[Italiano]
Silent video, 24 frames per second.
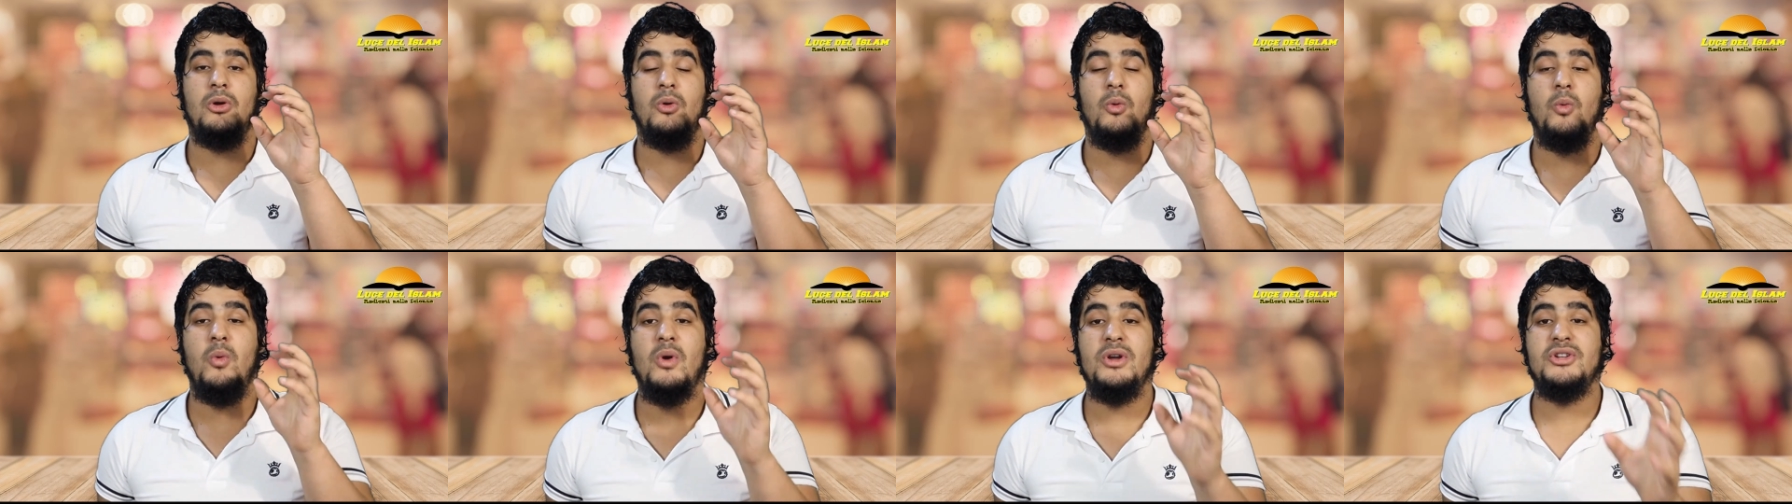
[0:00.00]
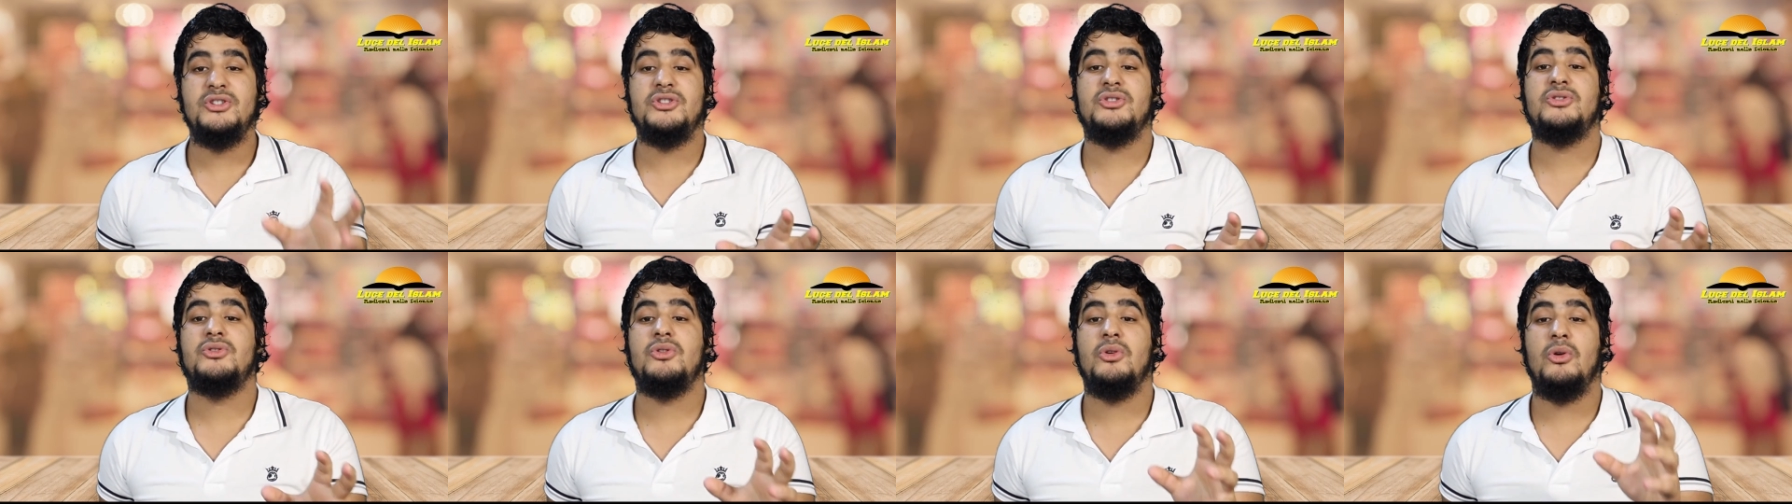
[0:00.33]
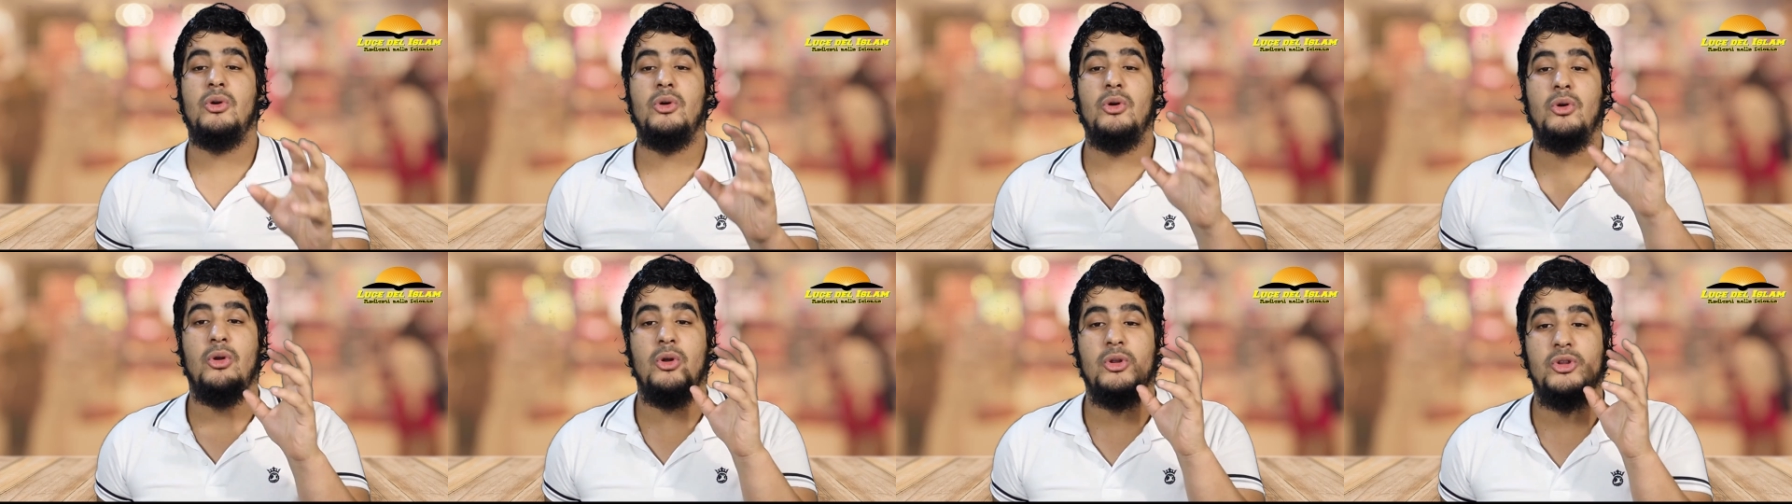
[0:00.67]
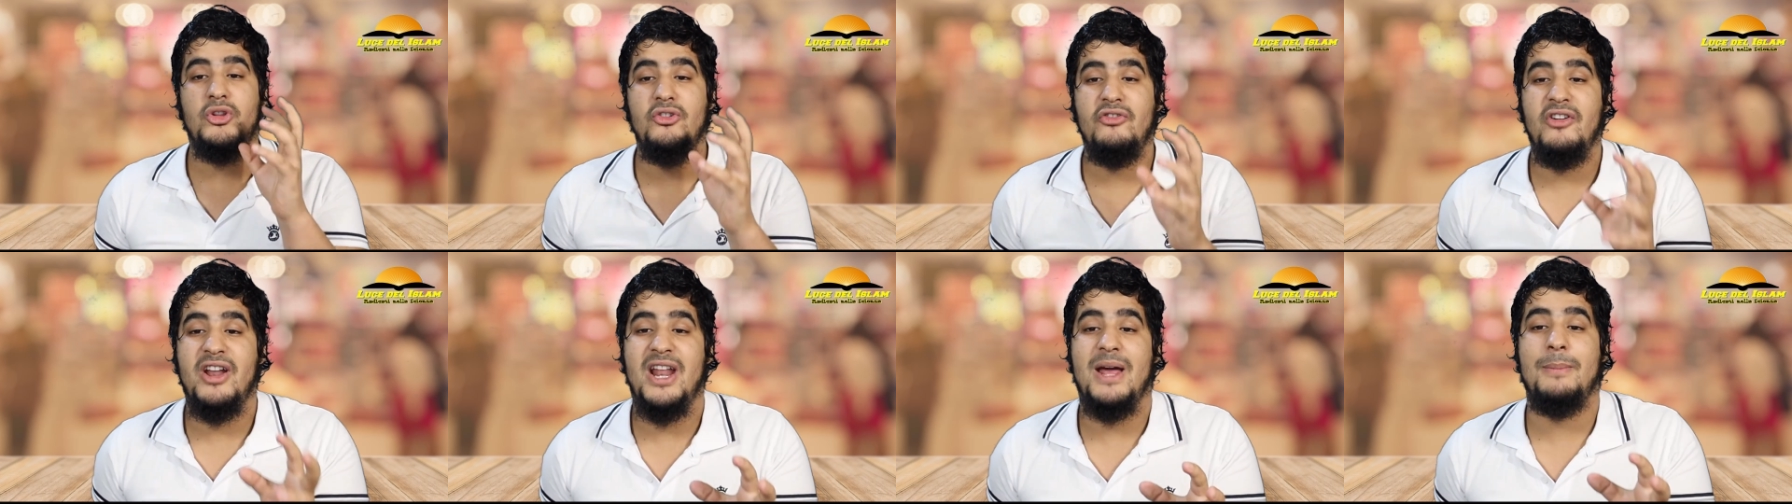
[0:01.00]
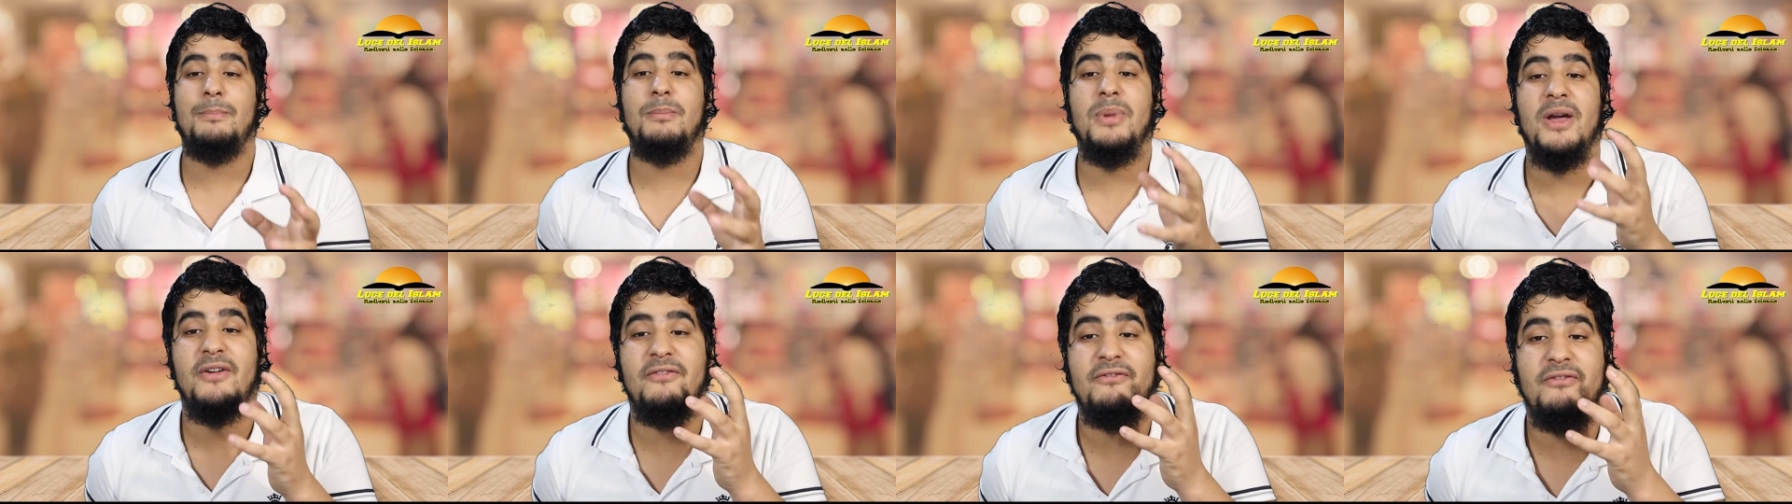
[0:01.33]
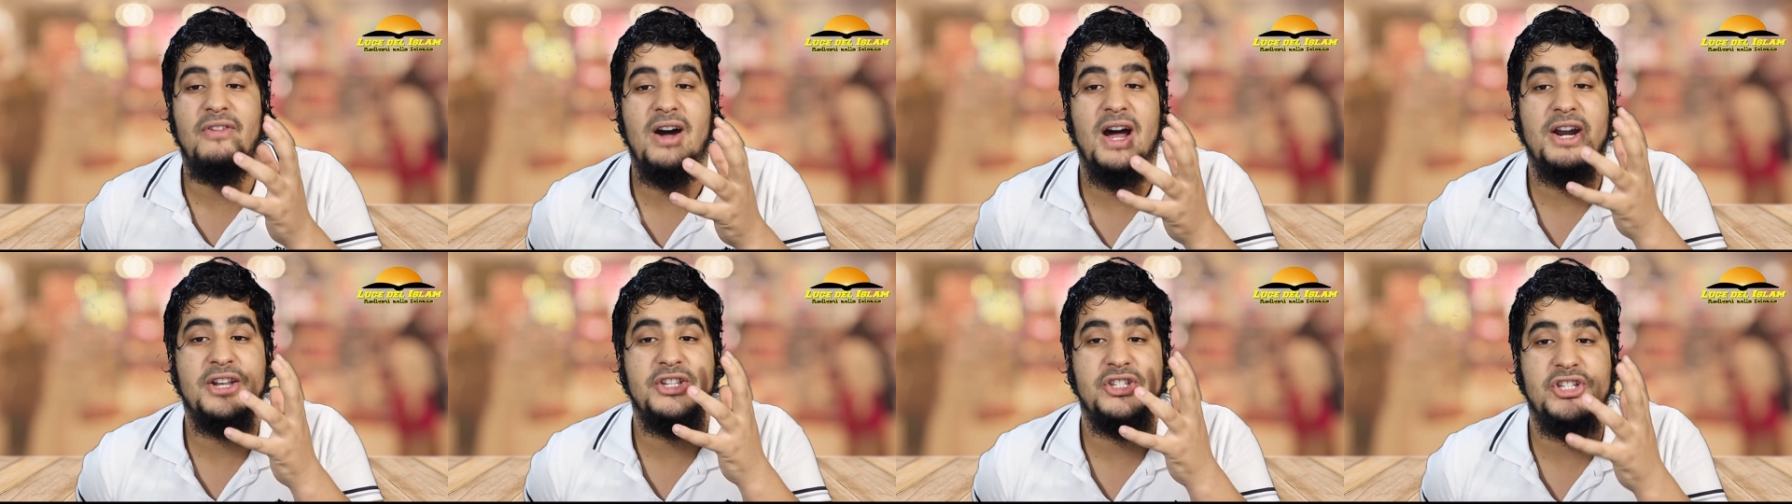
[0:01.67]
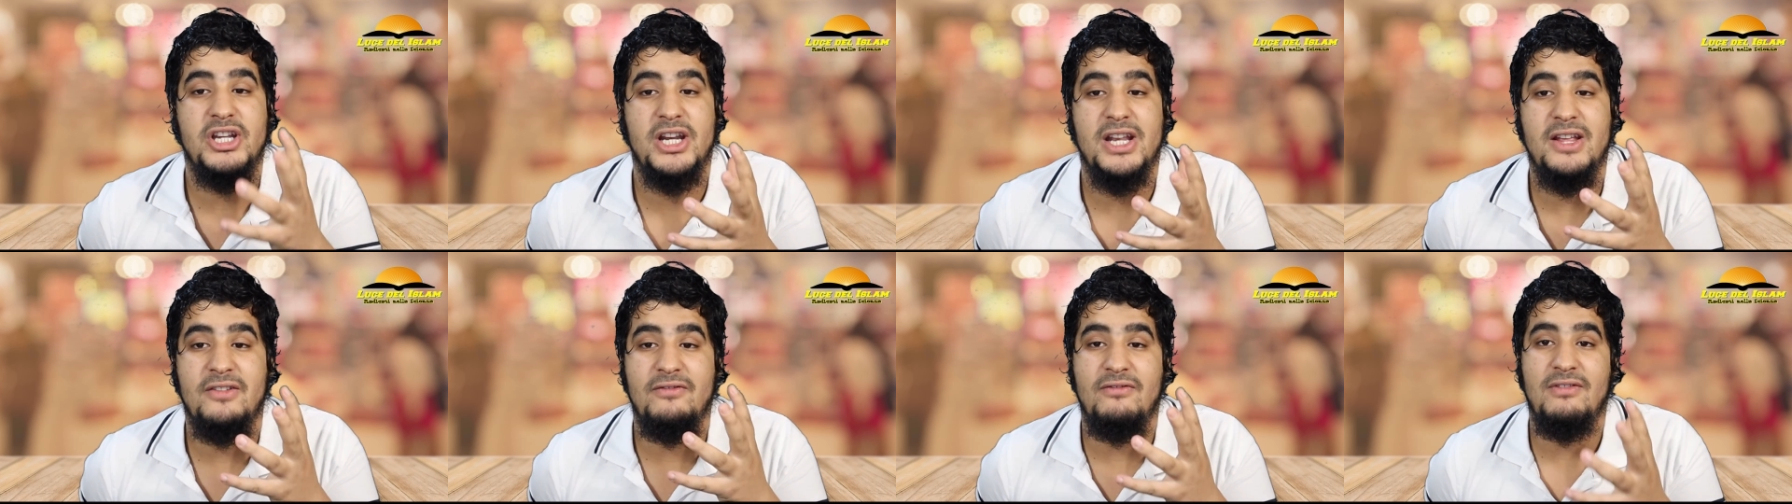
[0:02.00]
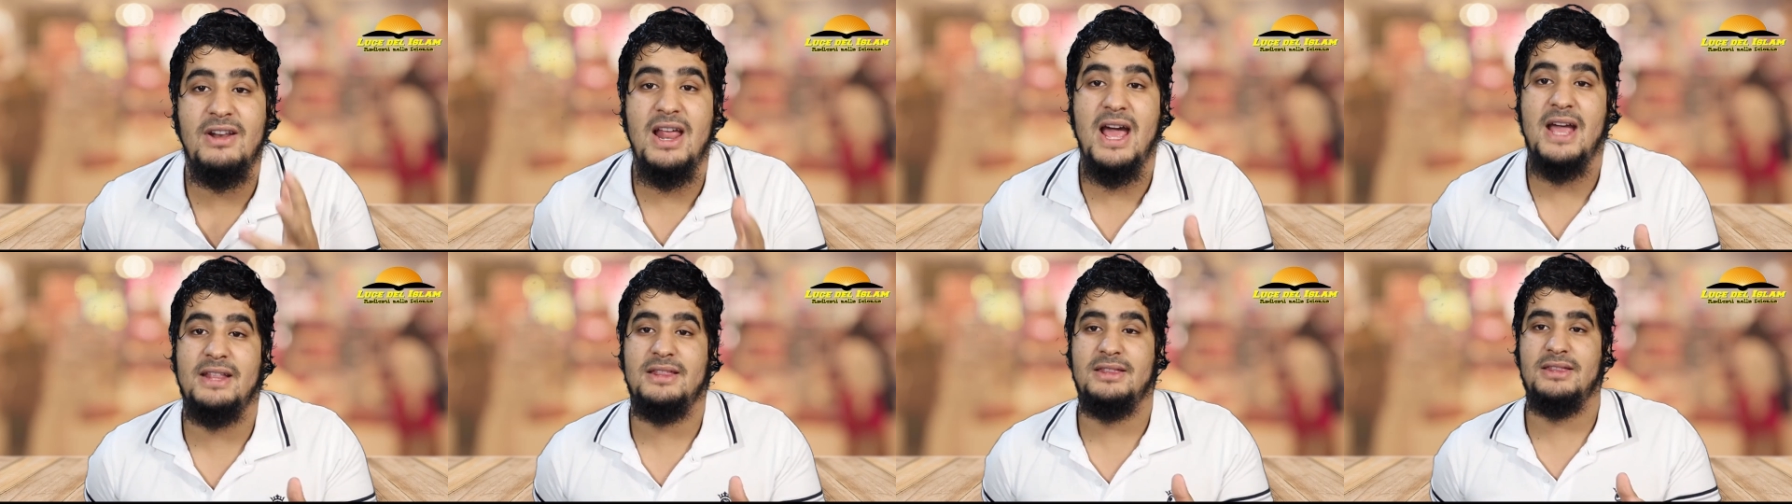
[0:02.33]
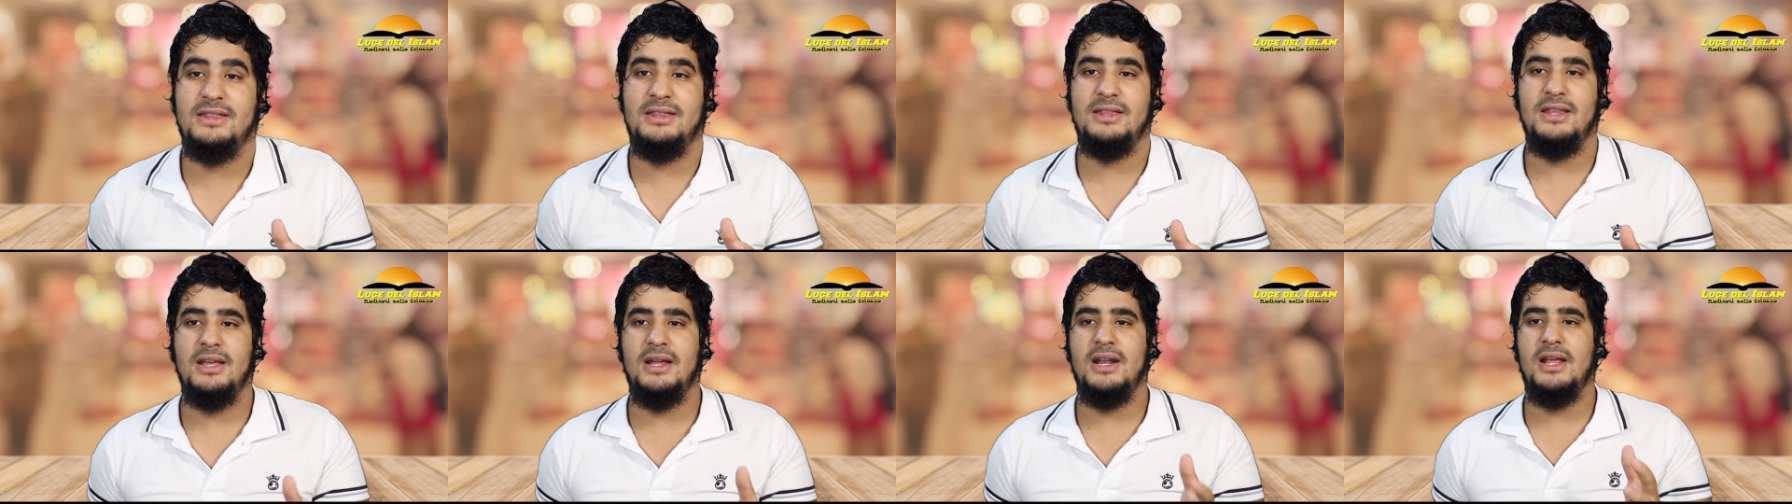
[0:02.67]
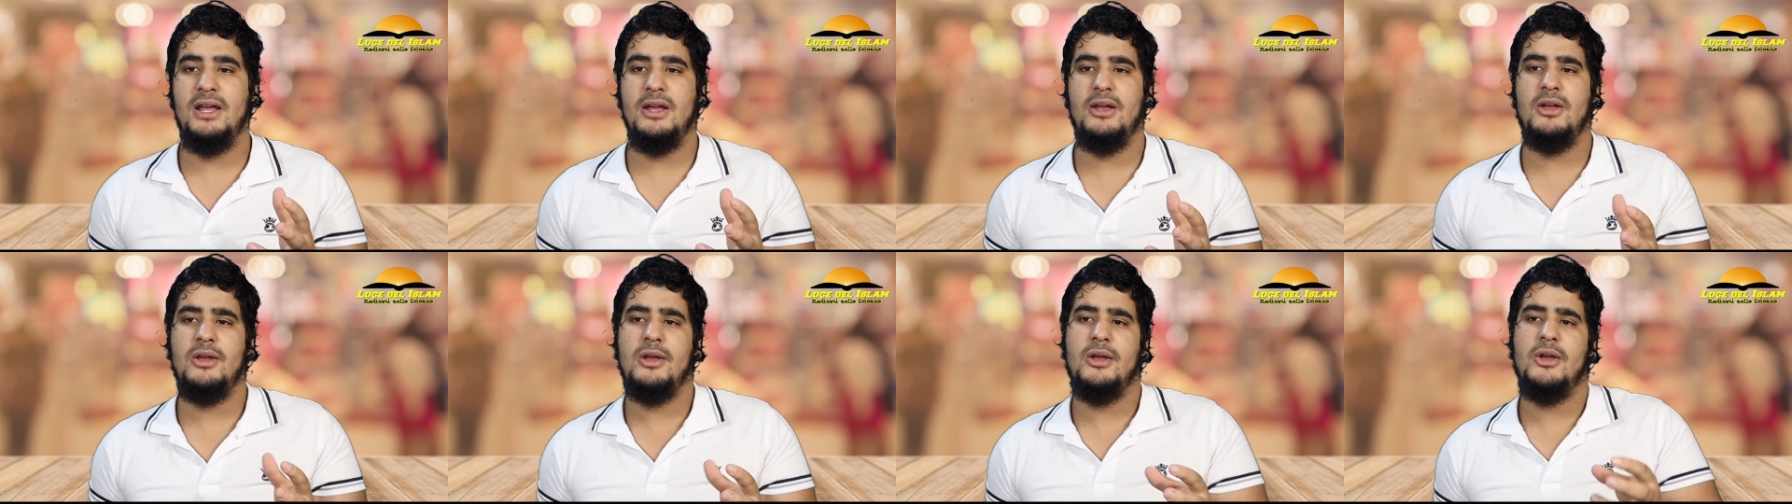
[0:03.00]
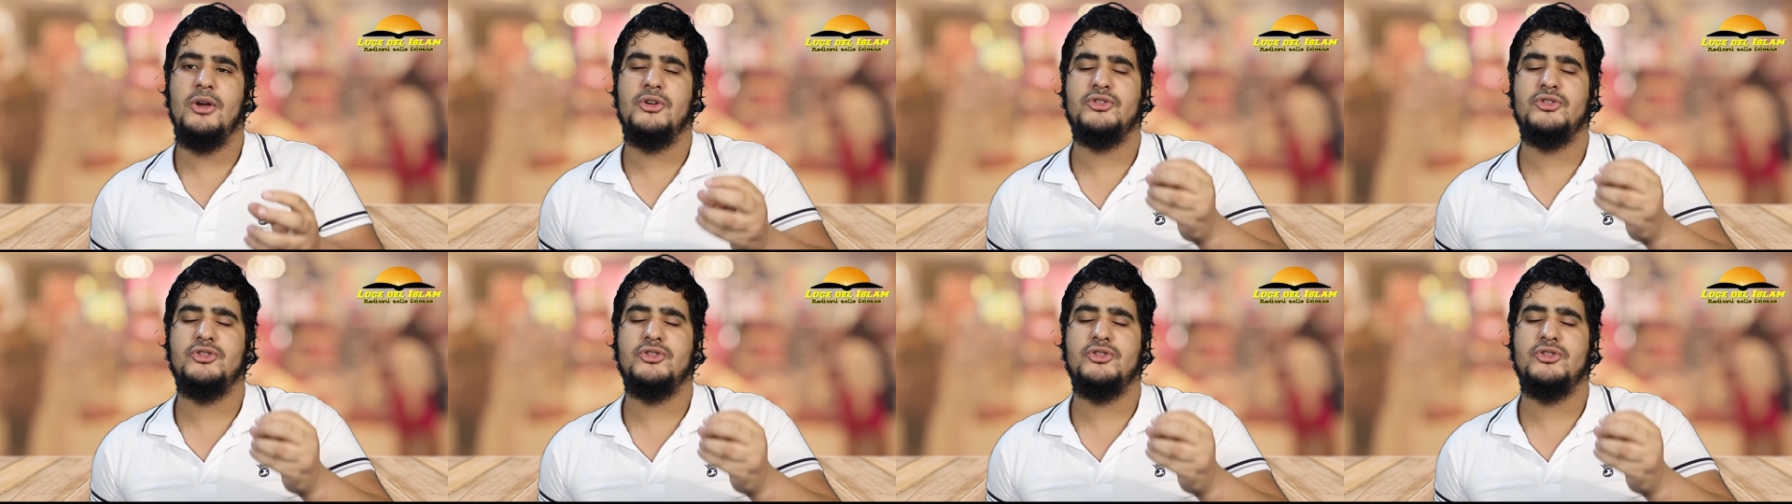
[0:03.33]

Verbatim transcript: Questo dovrebbe farci riflettere